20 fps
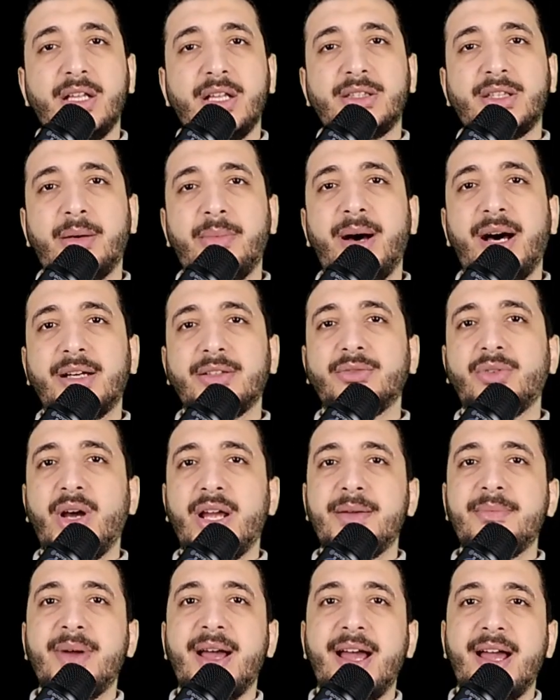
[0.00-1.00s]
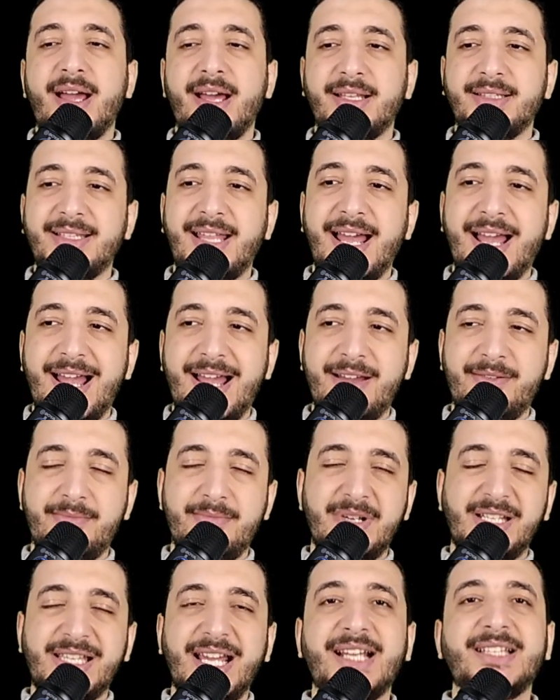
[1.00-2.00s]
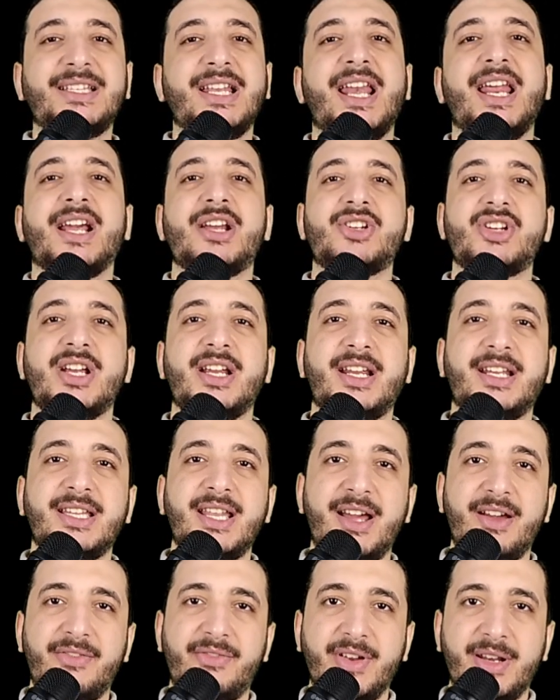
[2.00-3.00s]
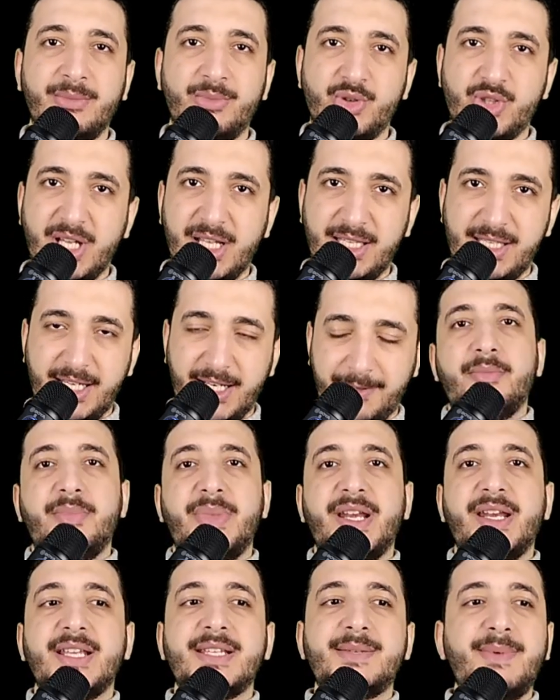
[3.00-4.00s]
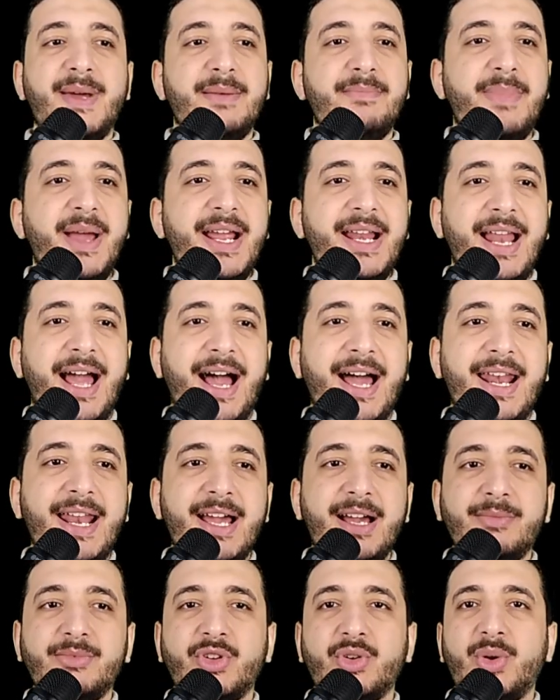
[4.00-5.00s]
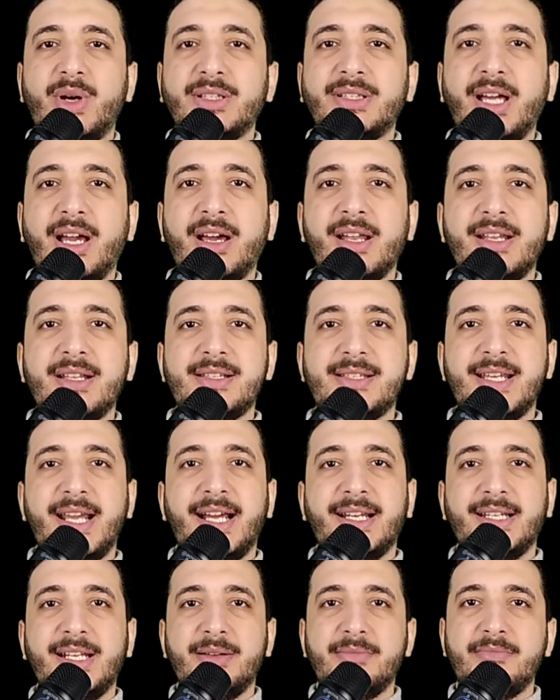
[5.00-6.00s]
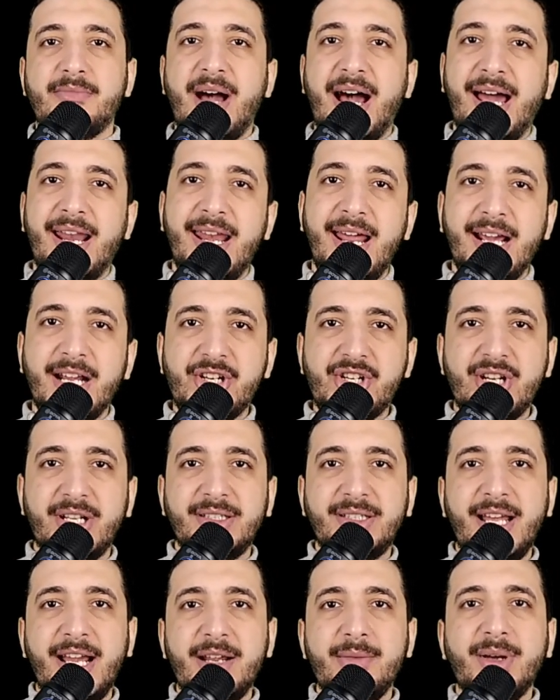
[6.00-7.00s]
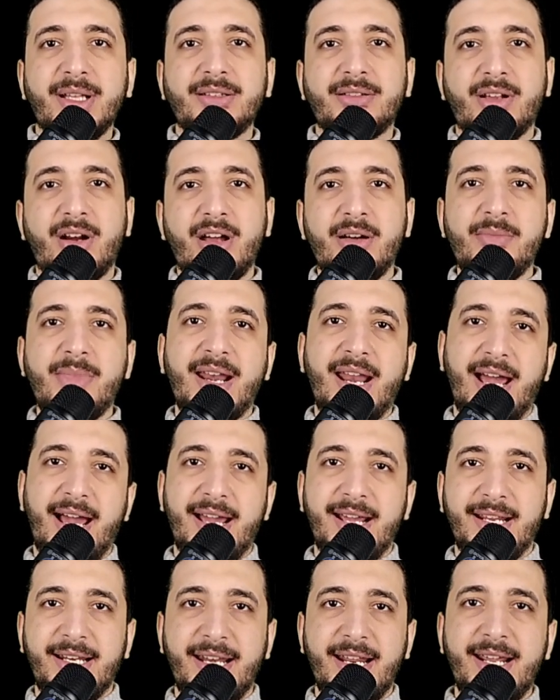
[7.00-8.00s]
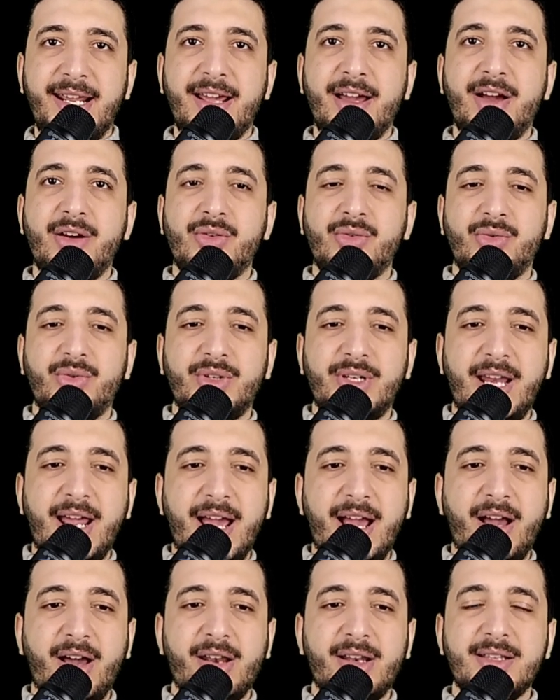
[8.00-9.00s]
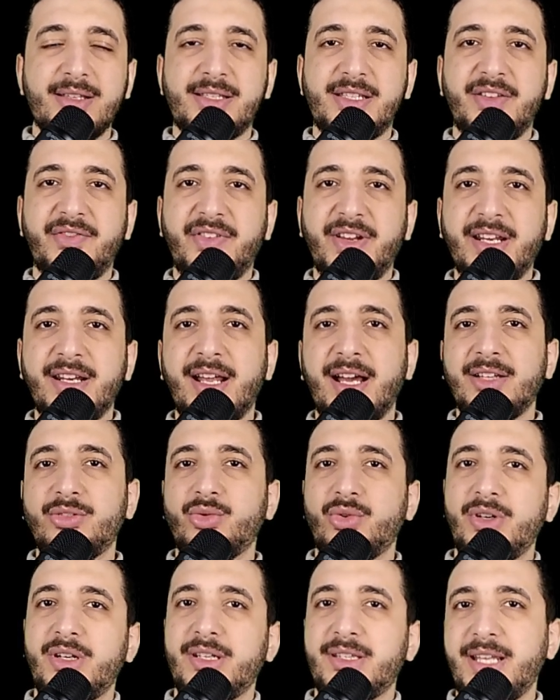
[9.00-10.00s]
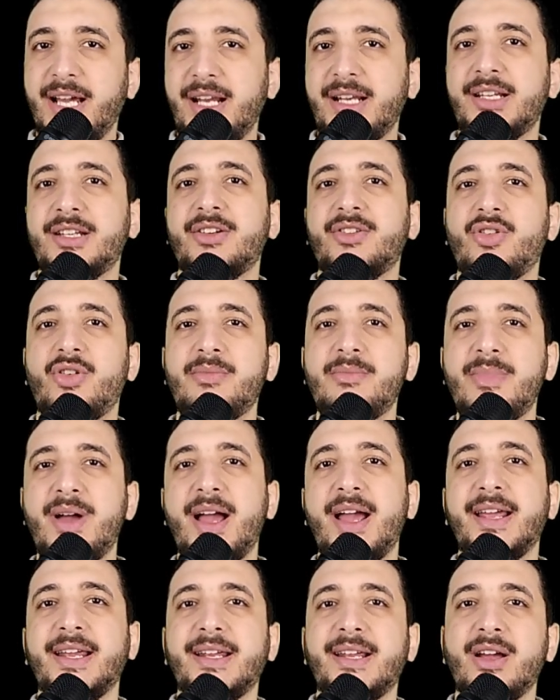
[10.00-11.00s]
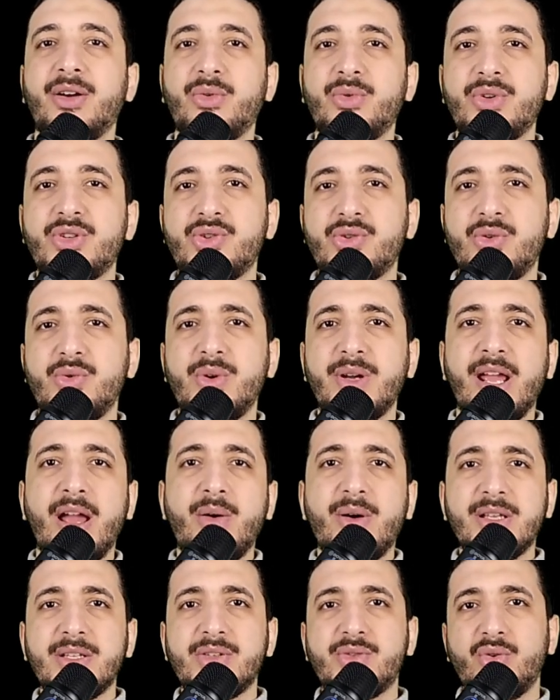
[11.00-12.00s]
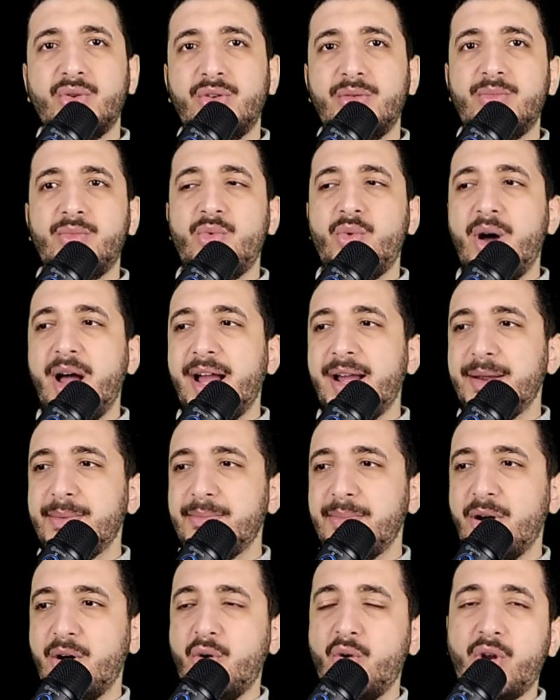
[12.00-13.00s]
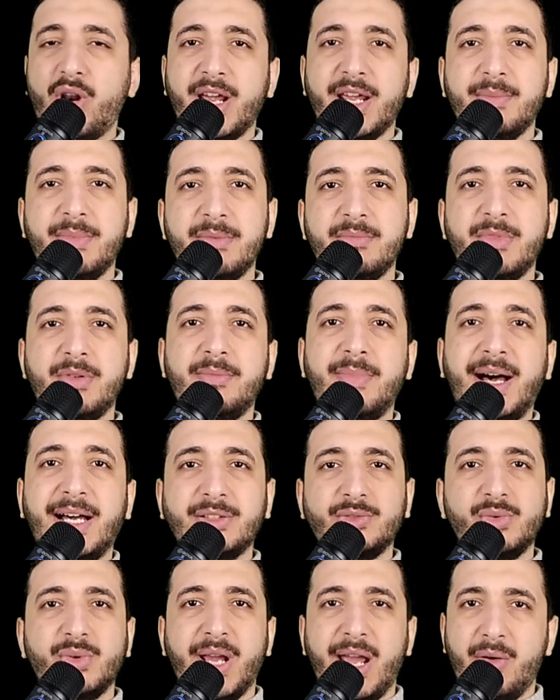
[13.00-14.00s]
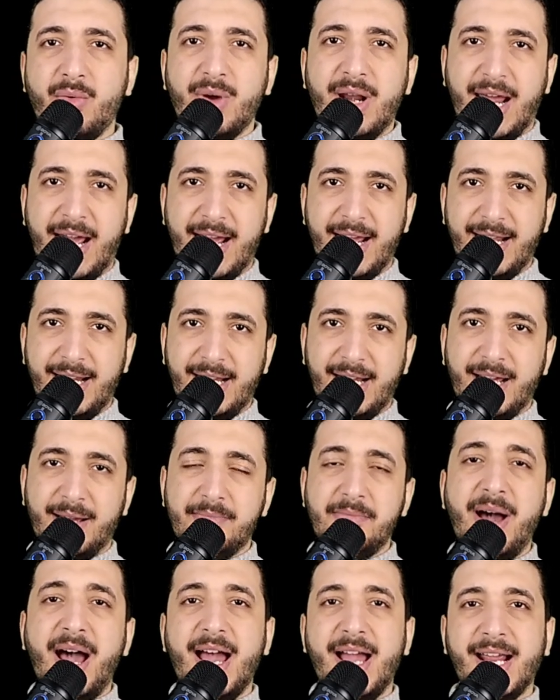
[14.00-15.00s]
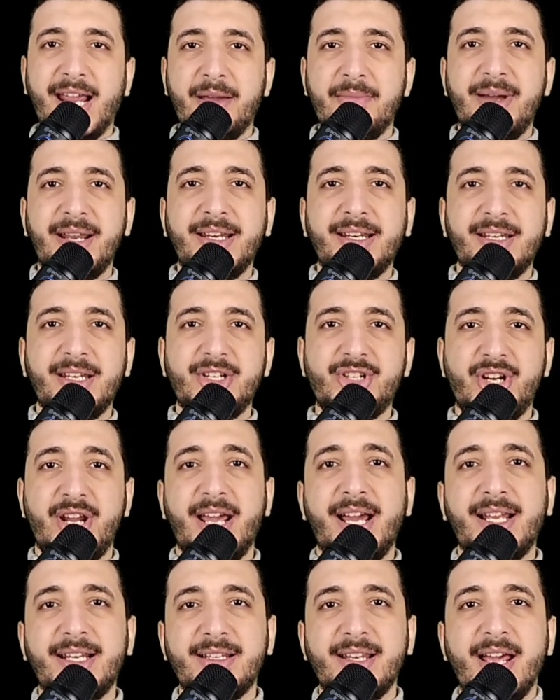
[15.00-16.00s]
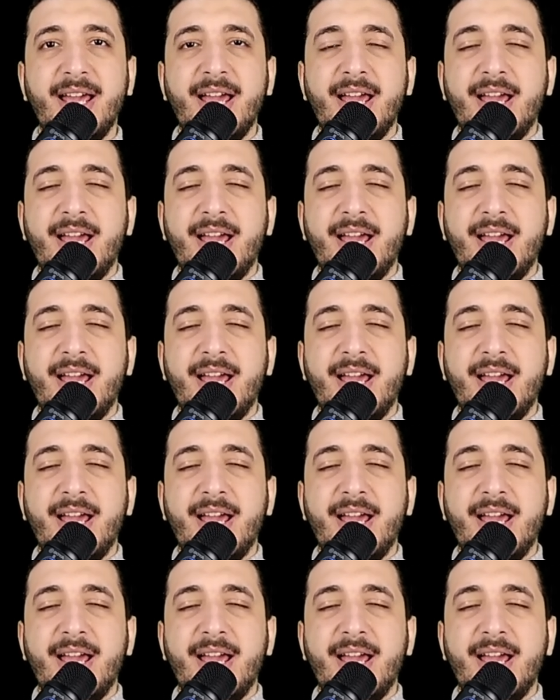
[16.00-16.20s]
طبعا وهيبقى ده بدايه الاكشن كده في المسلسل بالنسبه لباقي الحلقه من الواضح خلاص يعني مع الاكشن ده هيبقى الدراما العائليه وانها خلاص ديفين هتقول تعلن ان هم هيتجوزوا وجوازهم وهيبقوا قريبين من بعض وجو العائله مع كمان ان جيهان